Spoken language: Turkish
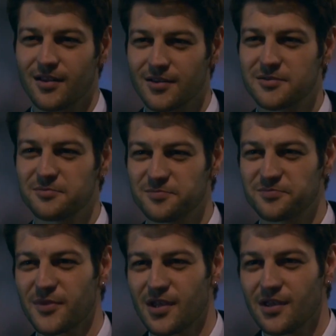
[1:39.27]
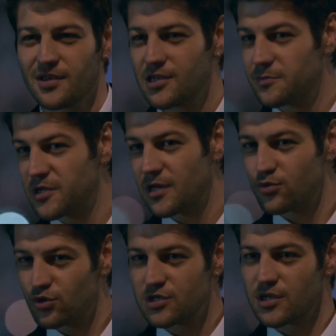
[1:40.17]
Anladım. Gitmeden
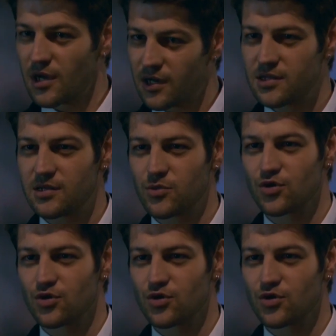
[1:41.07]
bütün işleri halledeyim